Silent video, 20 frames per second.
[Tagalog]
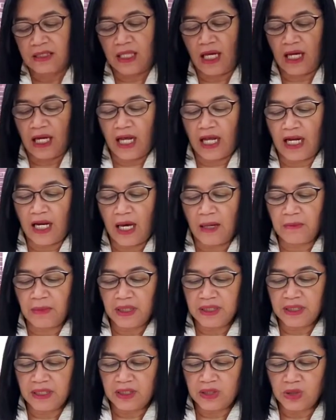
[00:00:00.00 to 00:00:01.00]

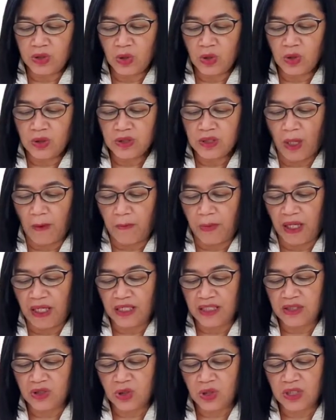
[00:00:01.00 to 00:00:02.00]
Nalalaman ninyong
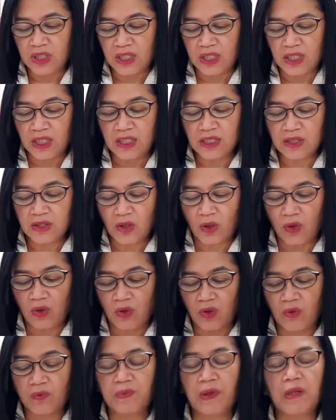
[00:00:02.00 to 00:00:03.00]
naparito si
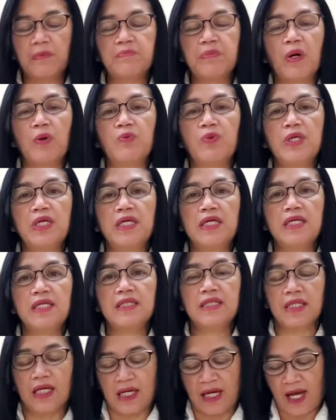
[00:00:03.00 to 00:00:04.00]
Kristo upang
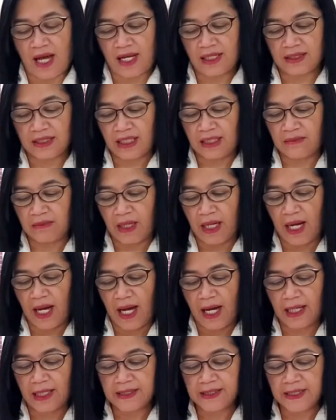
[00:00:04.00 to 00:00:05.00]
pawiin ang ating
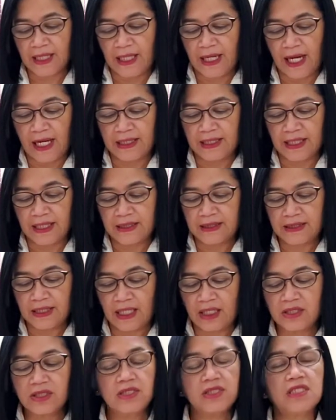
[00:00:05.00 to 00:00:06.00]
mga kasalanan
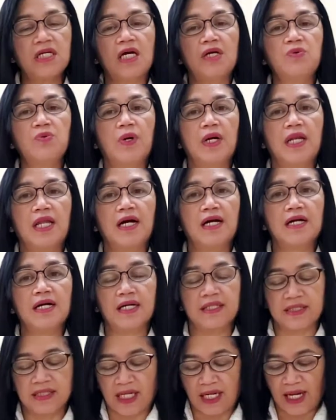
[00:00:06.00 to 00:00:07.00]
at siya'y walang
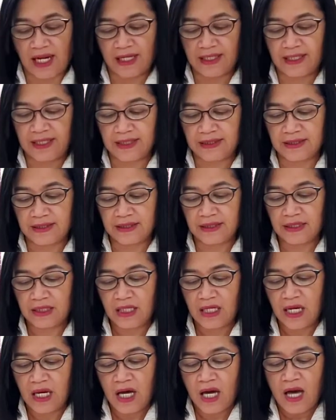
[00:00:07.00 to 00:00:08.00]
kasalanan.
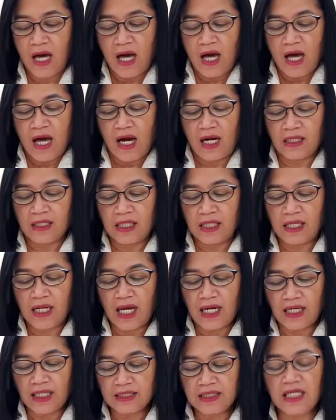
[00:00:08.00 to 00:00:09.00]
Ang
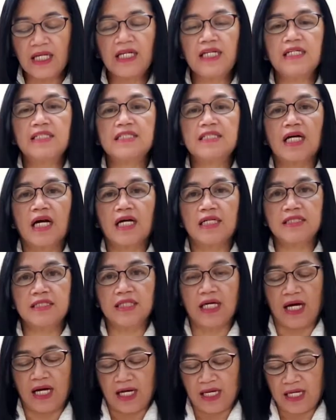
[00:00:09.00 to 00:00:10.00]
nananatili sa
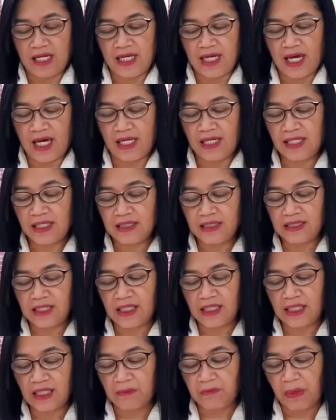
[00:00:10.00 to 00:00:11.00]
Kanya ay
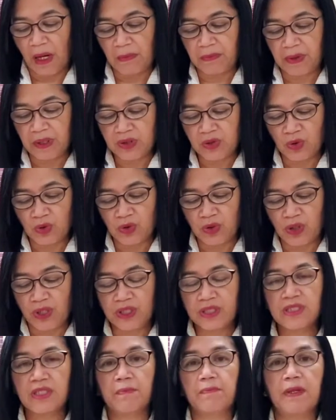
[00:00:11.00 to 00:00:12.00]
hindi nagpapatuloy
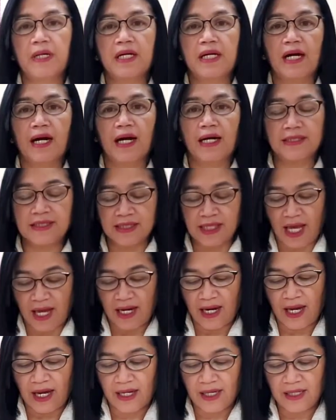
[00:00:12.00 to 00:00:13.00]
sa
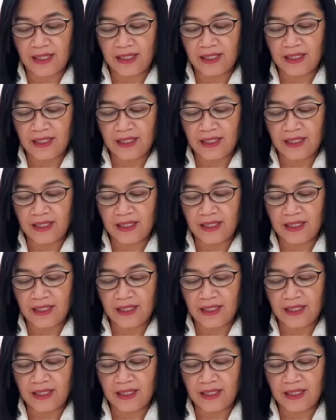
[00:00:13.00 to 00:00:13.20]
pagkakasala.